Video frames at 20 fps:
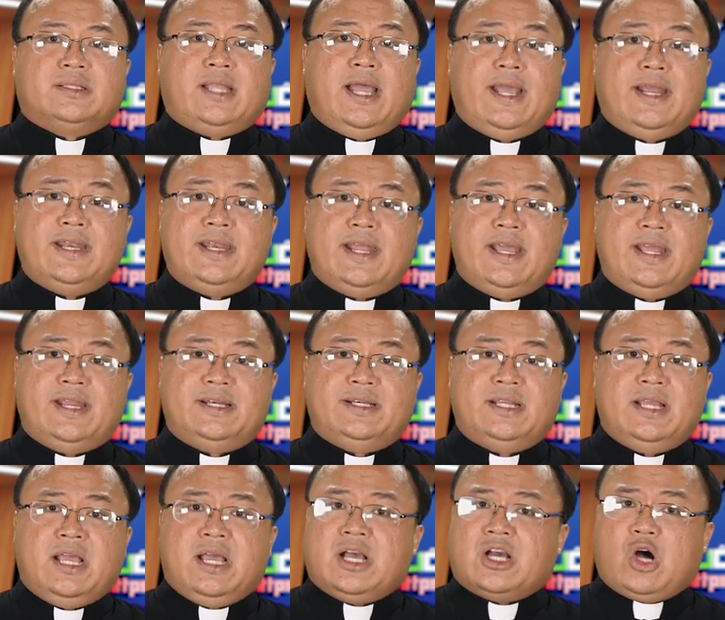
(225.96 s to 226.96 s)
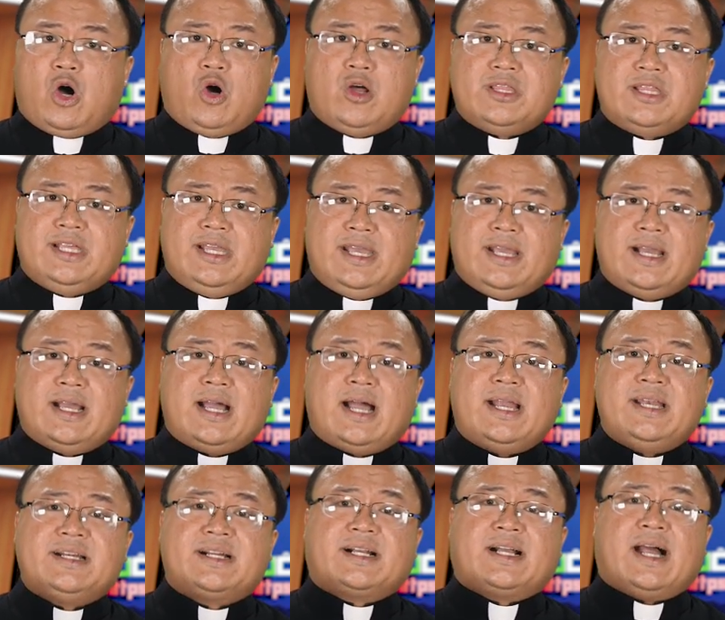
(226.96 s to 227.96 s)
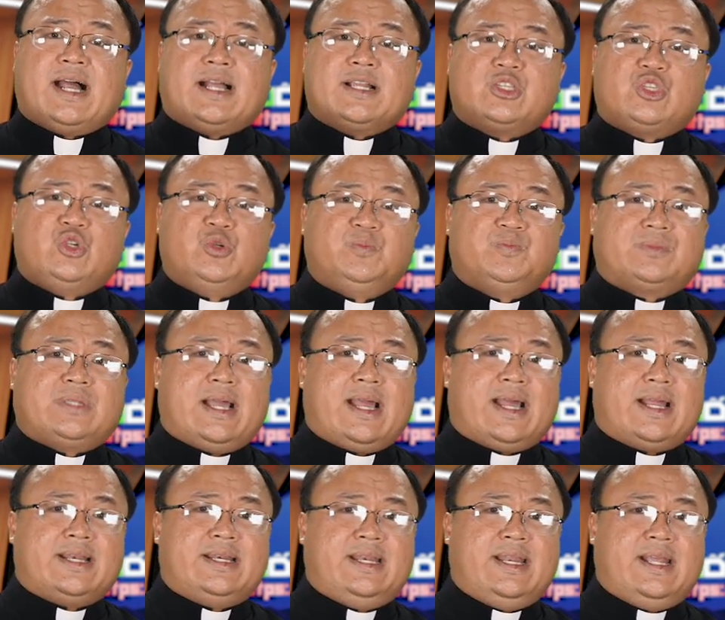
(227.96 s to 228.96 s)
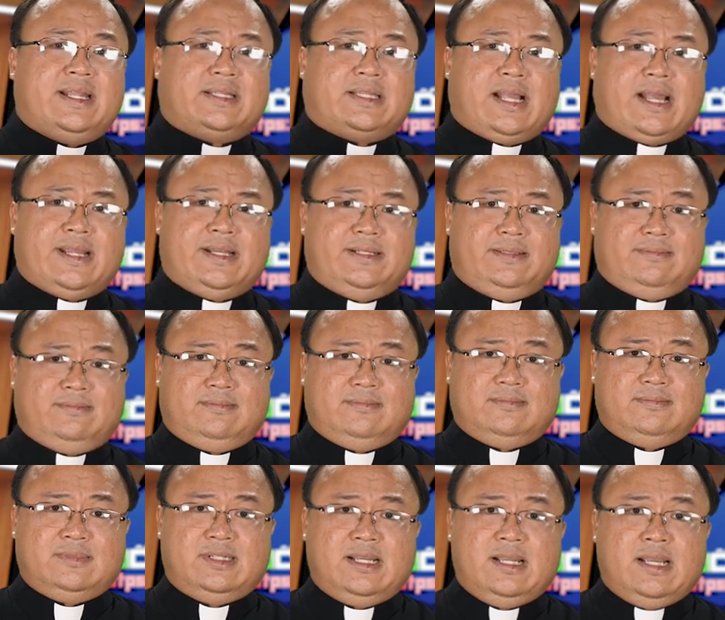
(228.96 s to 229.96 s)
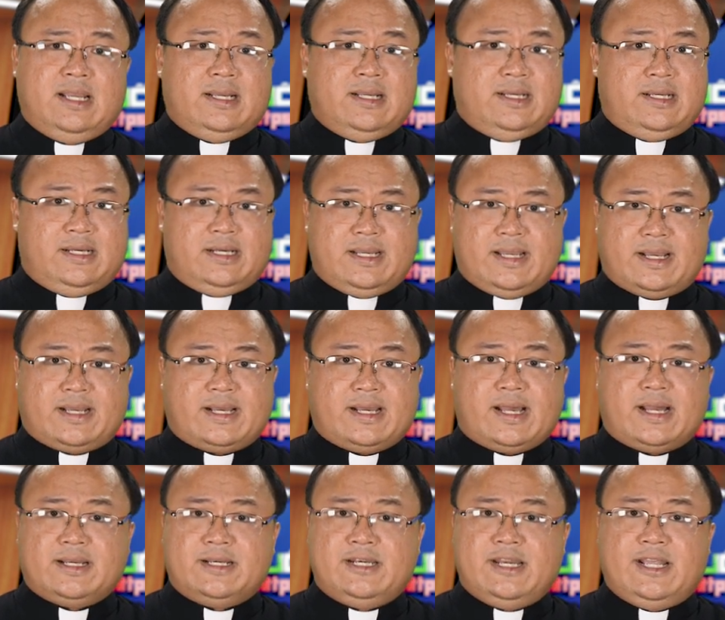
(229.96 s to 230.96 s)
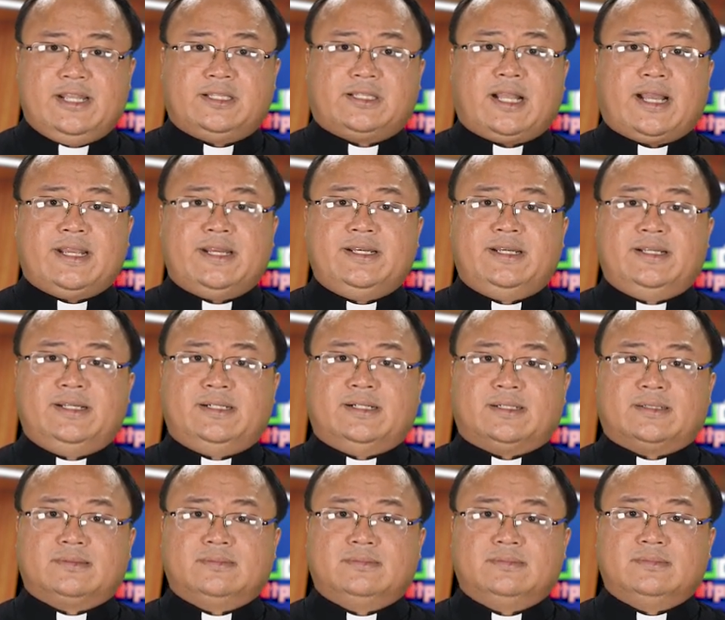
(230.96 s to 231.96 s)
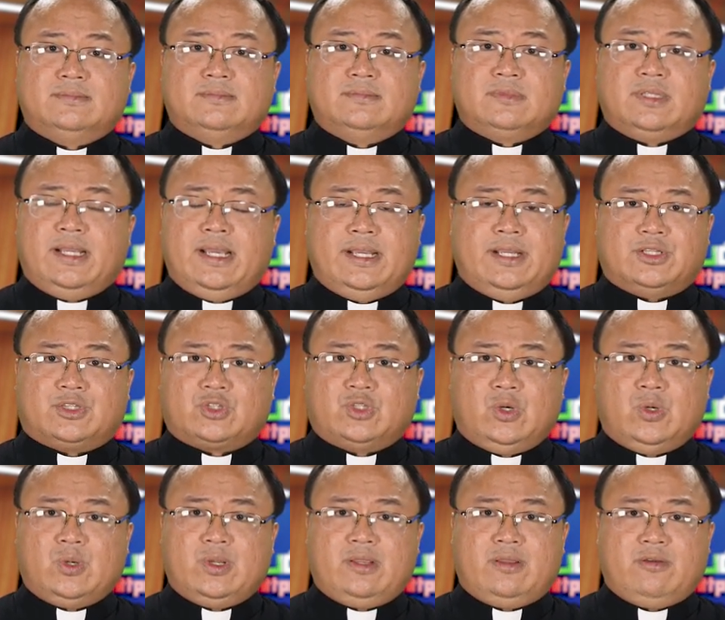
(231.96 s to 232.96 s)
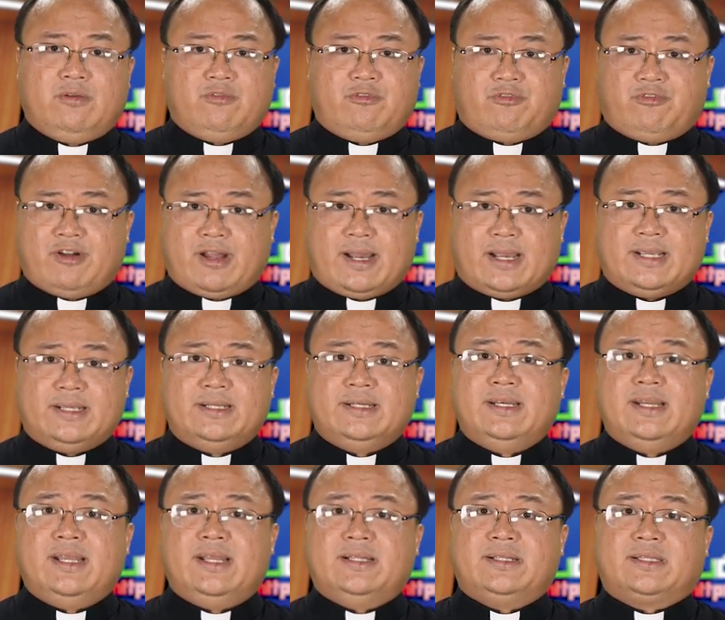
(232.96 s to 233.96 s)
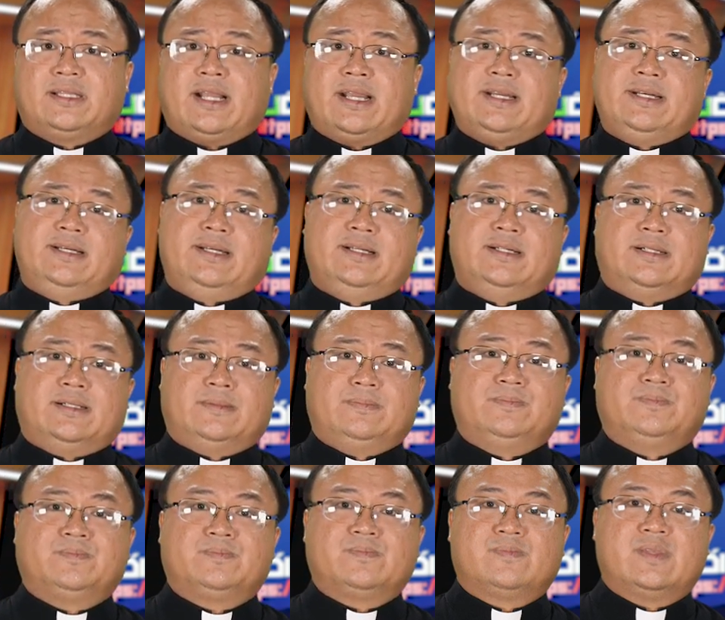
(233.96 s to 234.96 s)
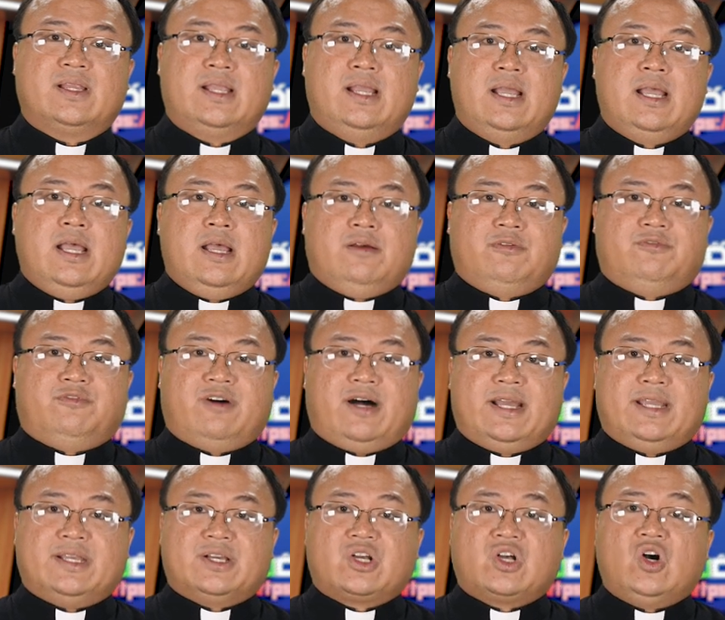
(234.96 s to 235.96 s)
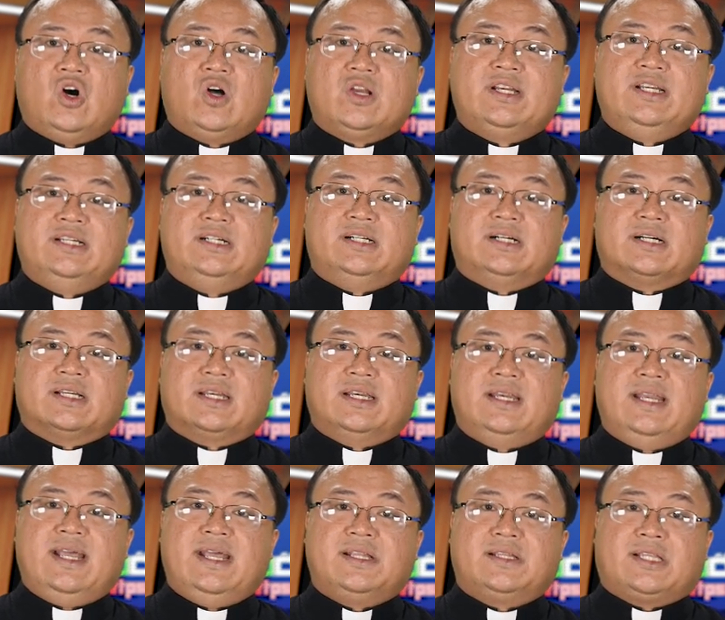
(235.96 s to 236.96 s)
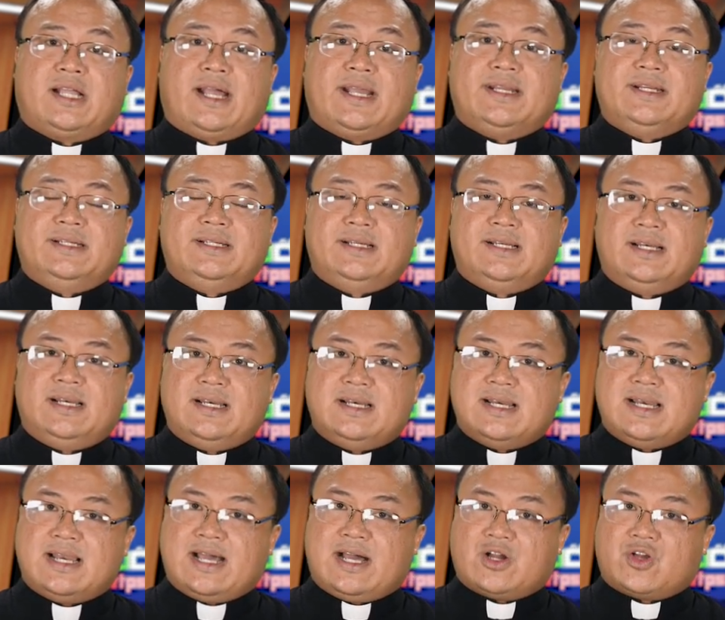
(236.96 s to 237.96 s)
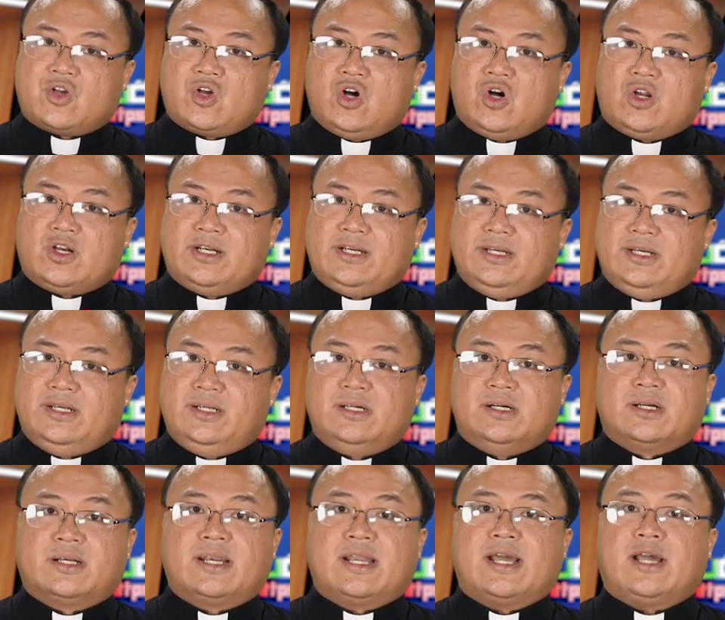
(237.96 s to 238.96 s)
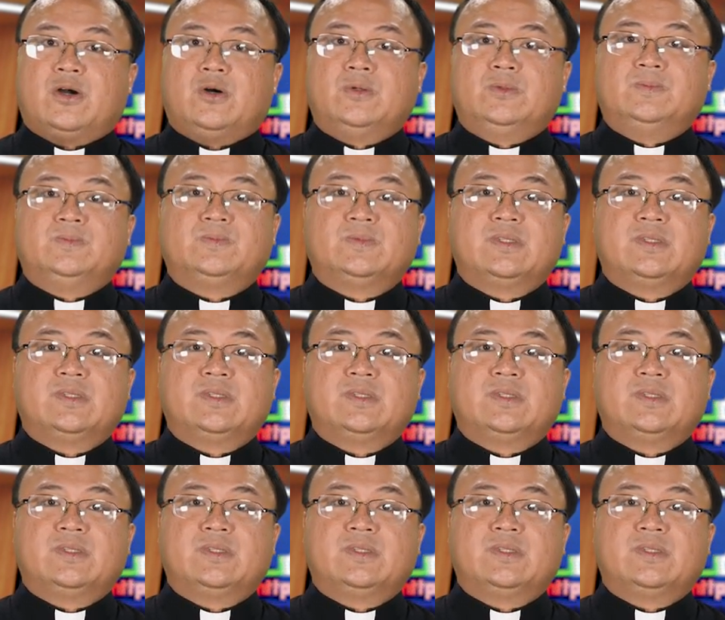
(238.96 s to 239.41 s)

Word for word: Thế nên không có gì ngăn cản chúng ta nên thánh người khác nên thánh được thì tôi phải nên thánh được. Vậy con đường nên thánh là con đường nào?